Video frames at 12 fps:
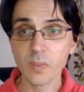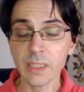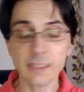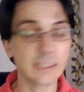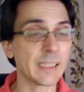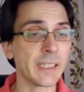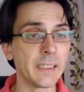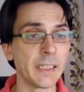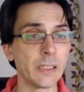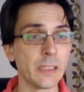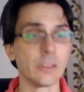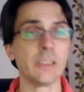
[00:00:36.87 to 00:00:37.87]
線
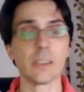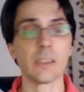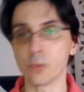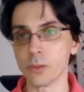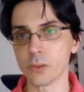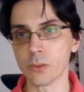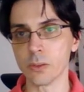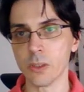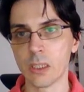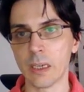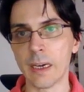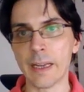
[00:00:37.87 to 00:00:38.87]
形のデータ構造、
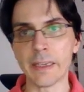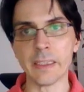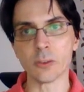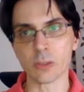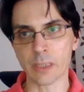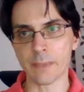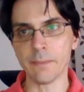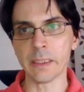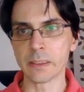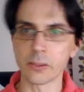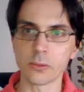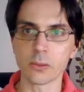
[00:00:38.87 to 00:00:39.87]
アレイとか
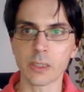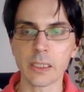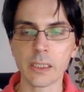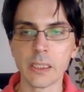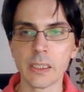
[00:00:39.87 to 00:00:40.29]
ベクタルとか。